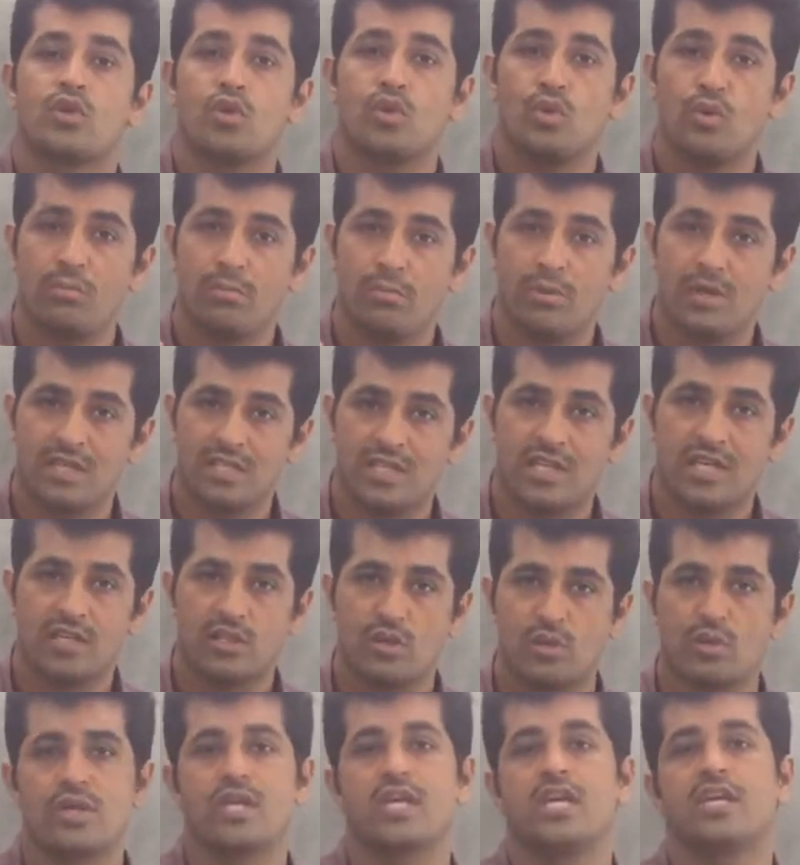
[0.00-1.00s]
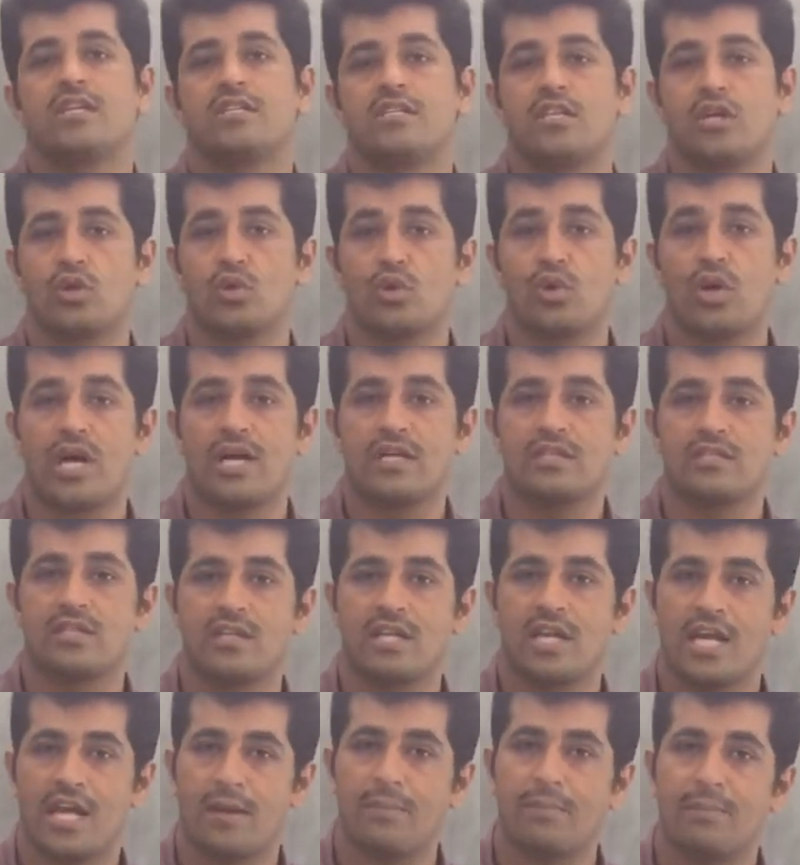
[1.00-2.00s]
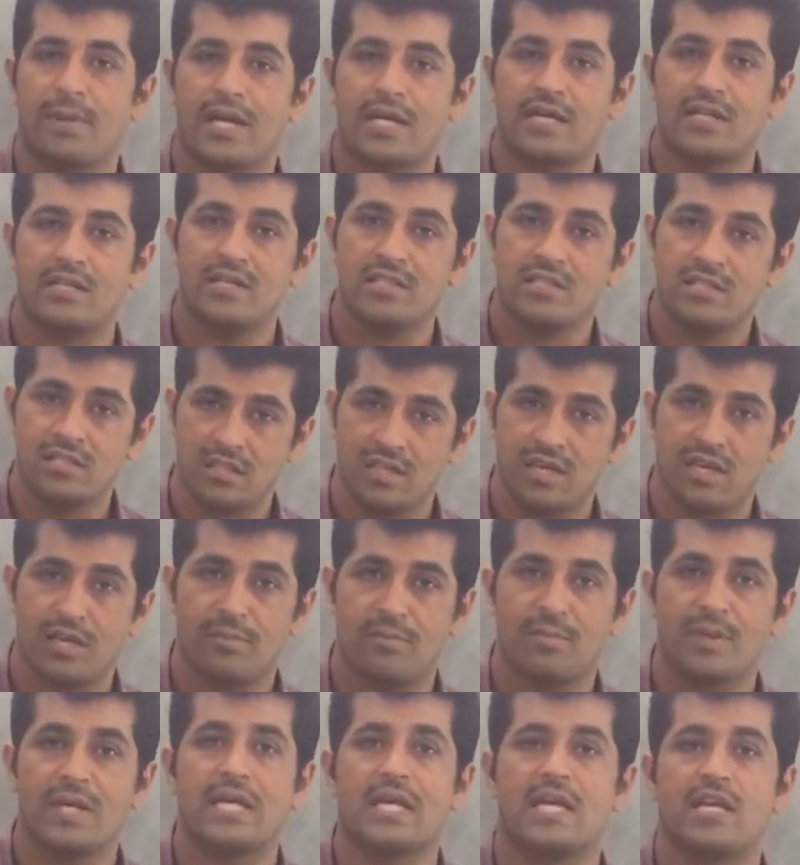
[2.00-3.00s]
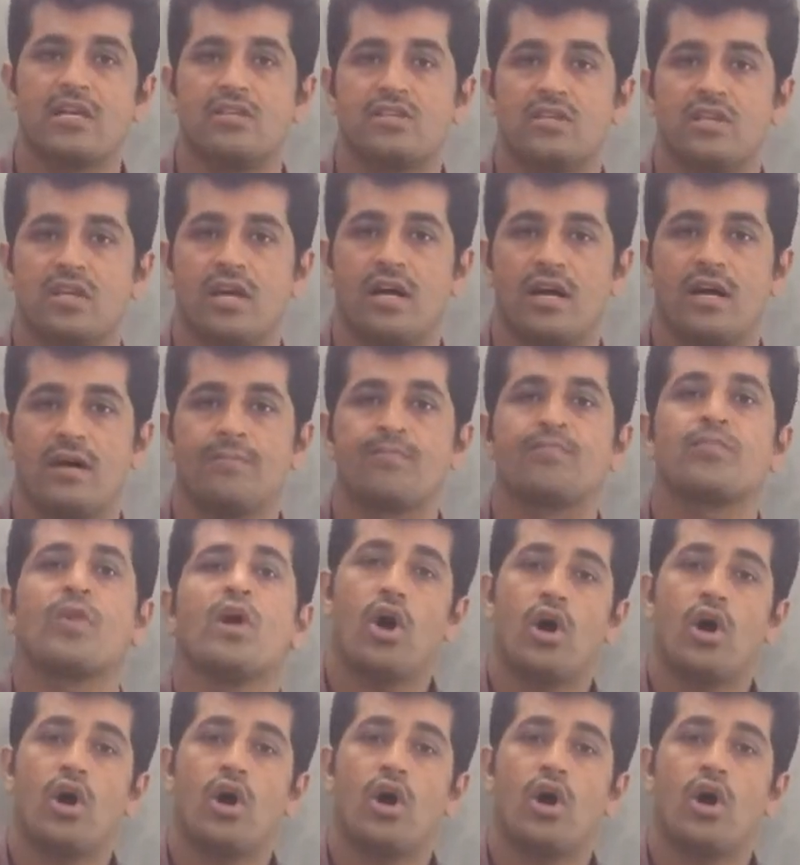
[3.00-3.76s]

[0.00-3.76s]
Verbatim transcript: तो मैं चाहता हूँ ये ज़रूर आसन आप प्रैक्टिस घर पे कीजिएगा